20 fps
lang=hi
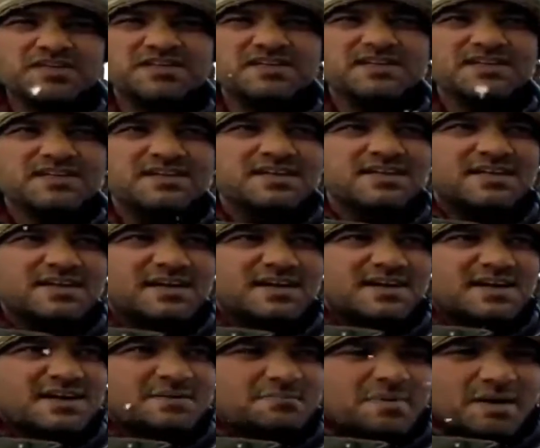पर
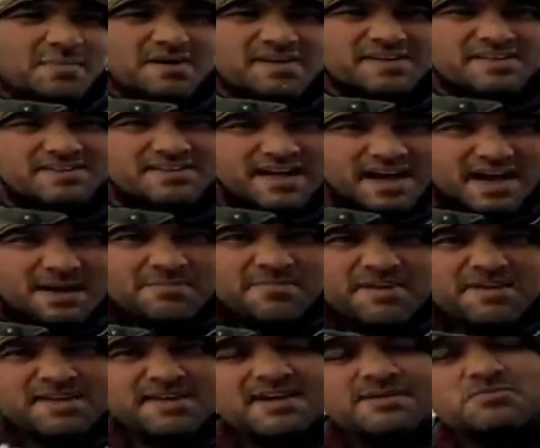बाबा के धाम
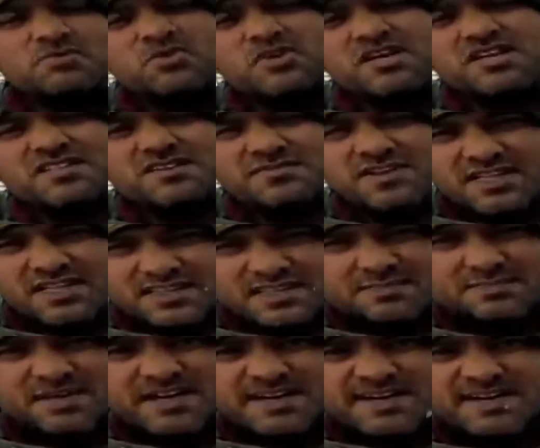में हमको यहाँ
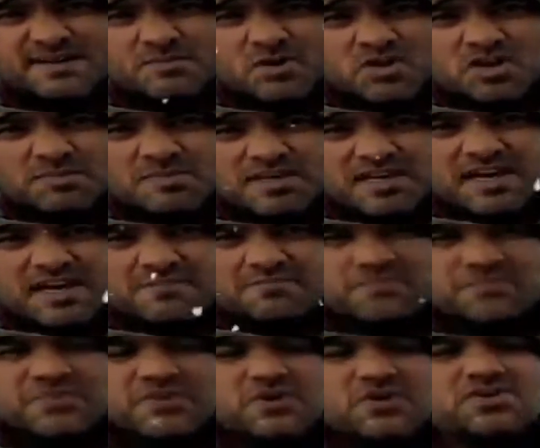शिवरात्रि मनाने का मौका मिला
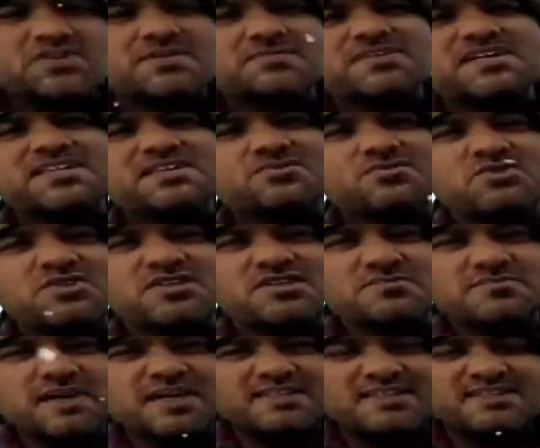और सबसे ज़्यादा खुशी इस
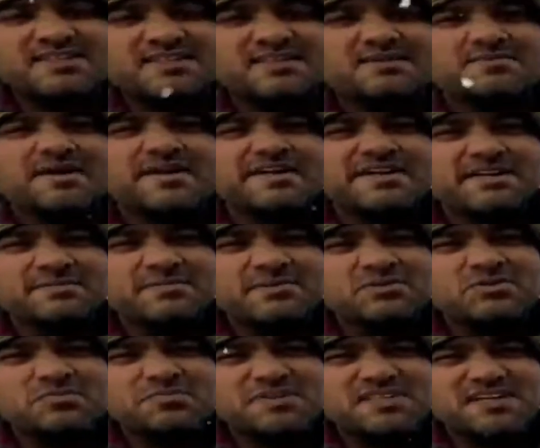बात की है कि हमारी टीम ने
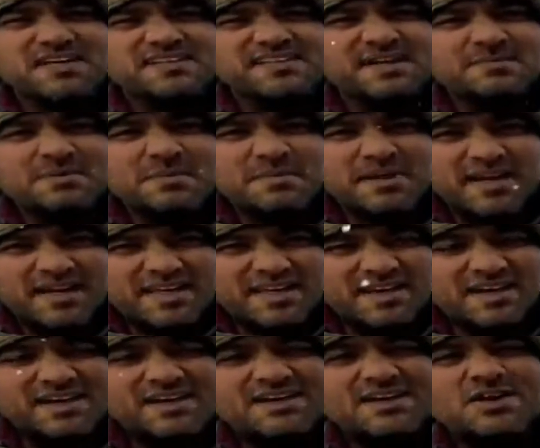जो प्रसाद यहाँ पर
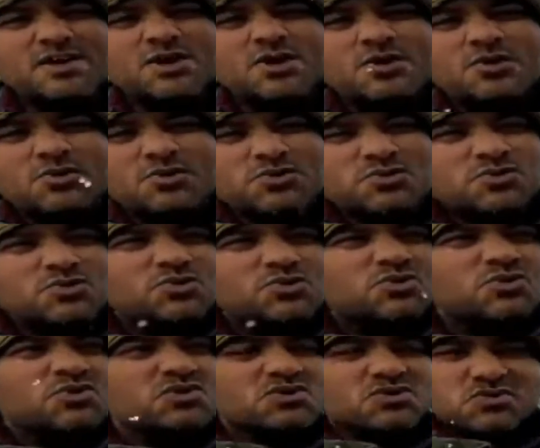बनाया उसको
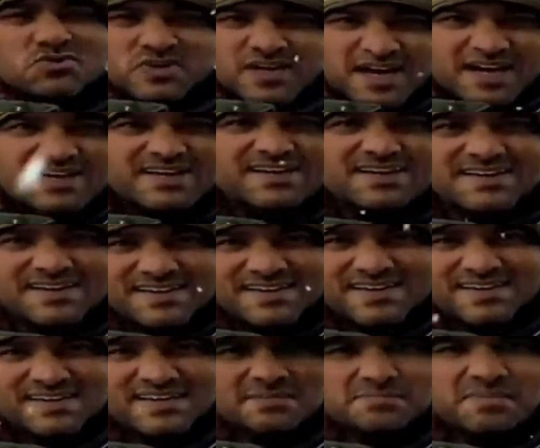स्वीकार करने के
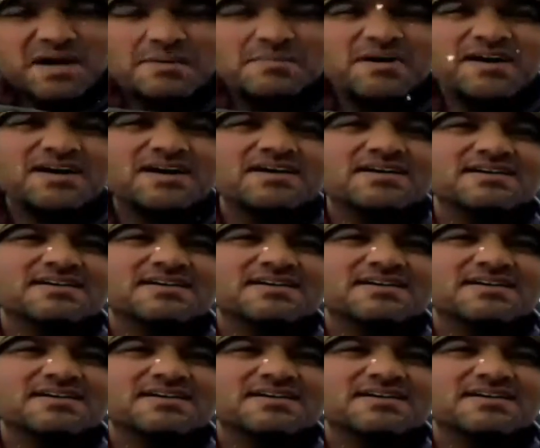लिए बाबा